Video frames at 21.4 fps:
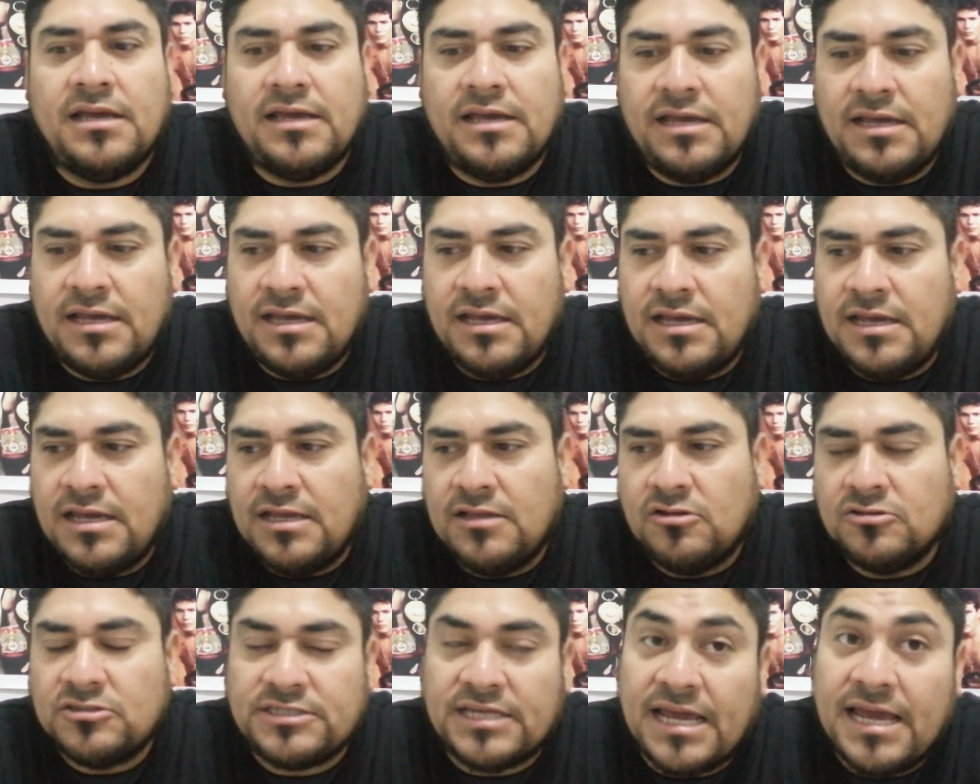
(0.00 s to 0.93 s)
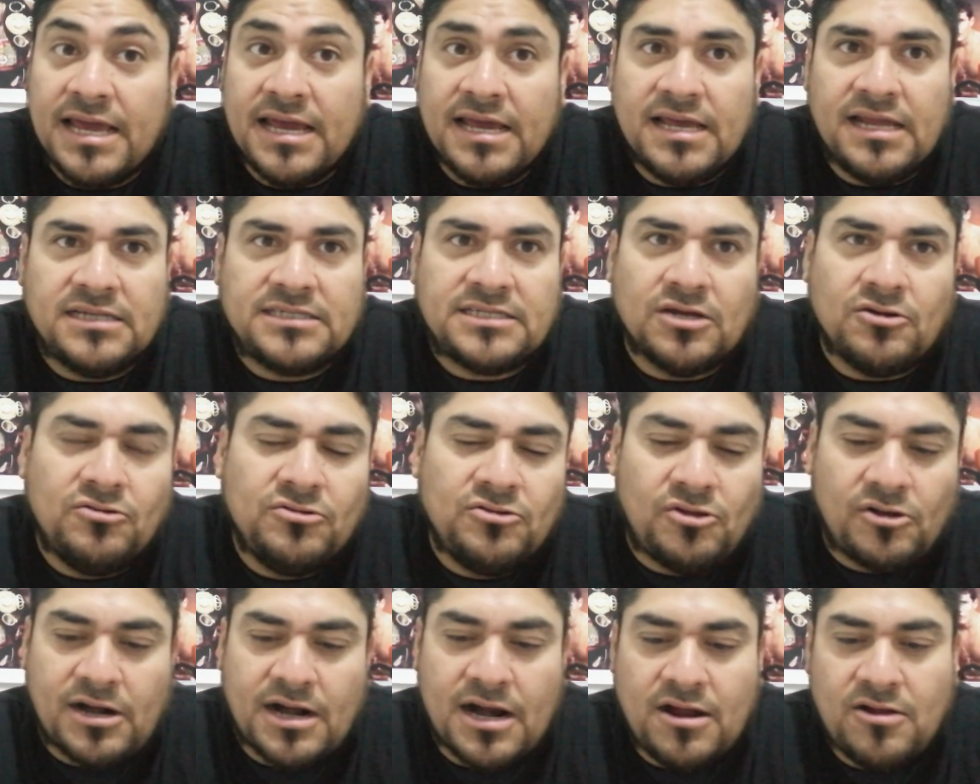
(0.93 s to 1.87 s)
Eh, no sé, el
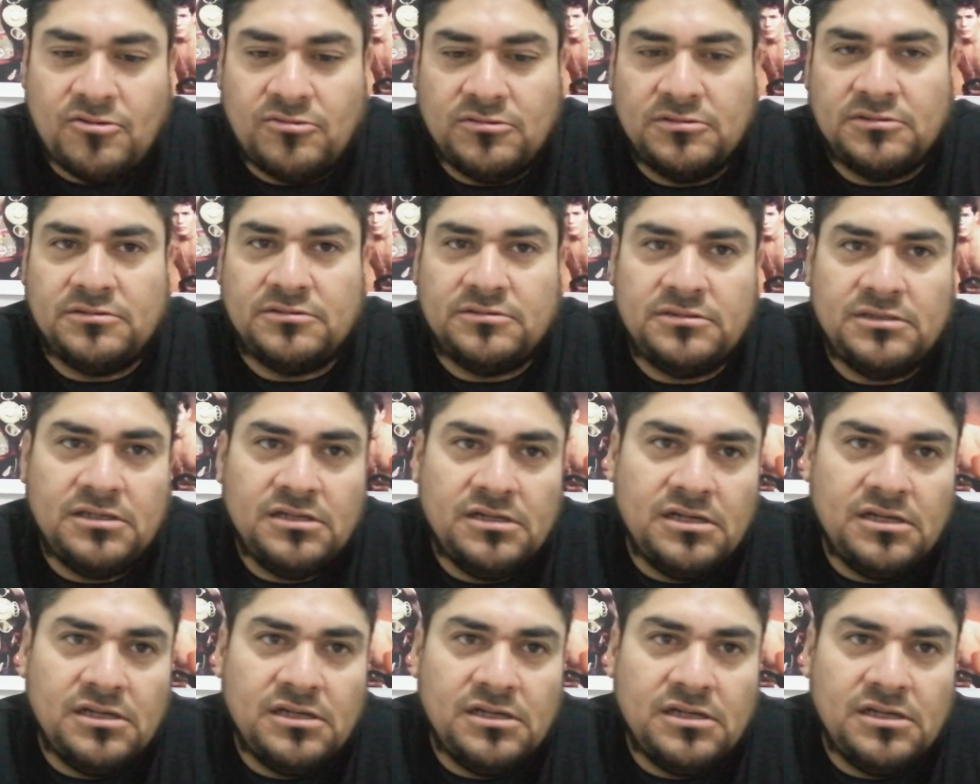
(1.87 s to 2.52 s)
segundo round,